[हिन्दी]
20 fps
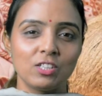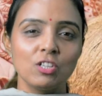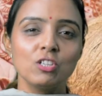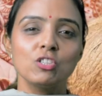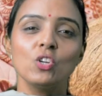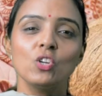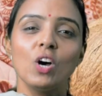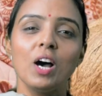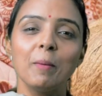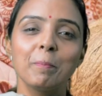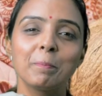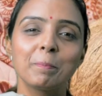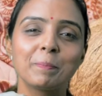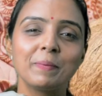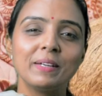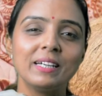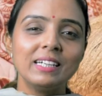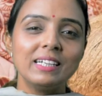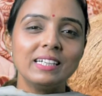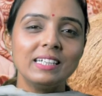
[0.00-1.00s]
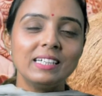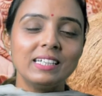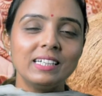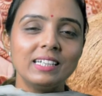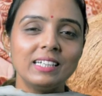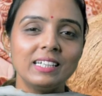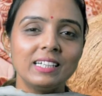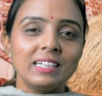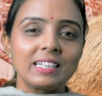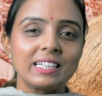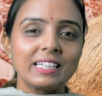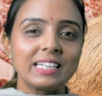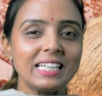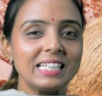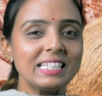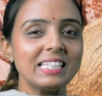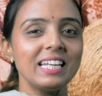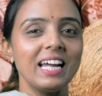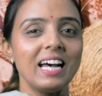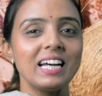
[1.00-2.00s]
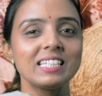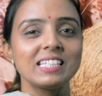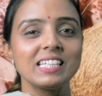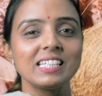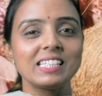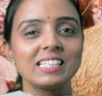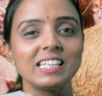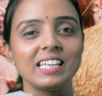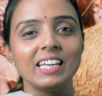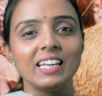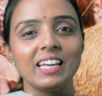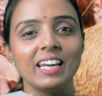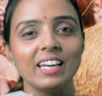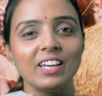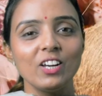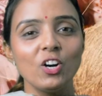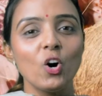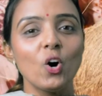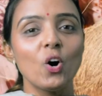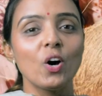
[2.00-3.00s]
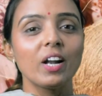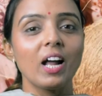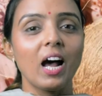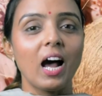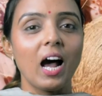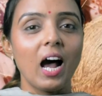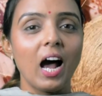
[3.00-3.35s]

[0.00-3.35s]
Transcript: दोस्तों आप किस राज्य से हैं और